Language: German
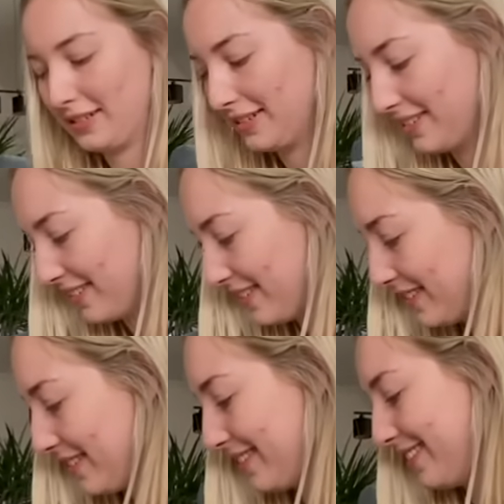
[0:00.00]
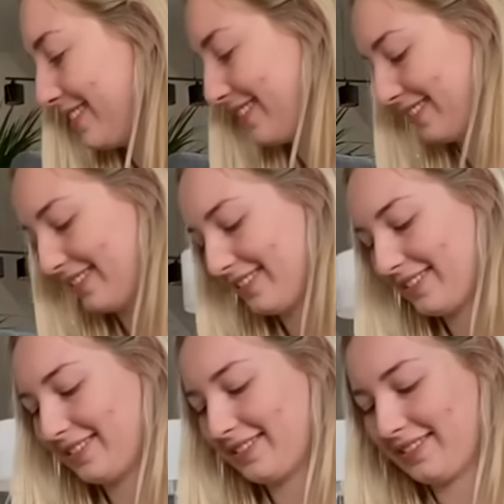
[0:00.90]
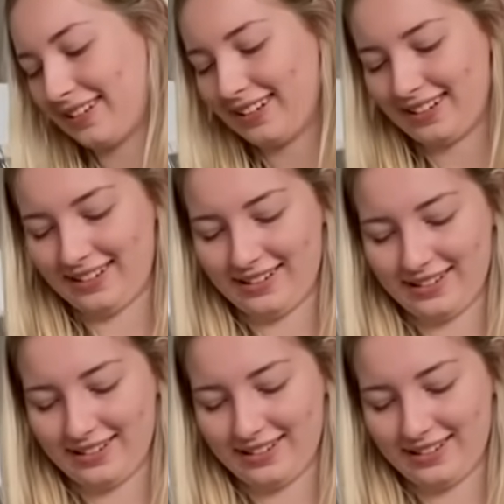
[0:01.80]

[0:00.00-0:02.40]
Wie soll mein Teilzimmer? Ich eh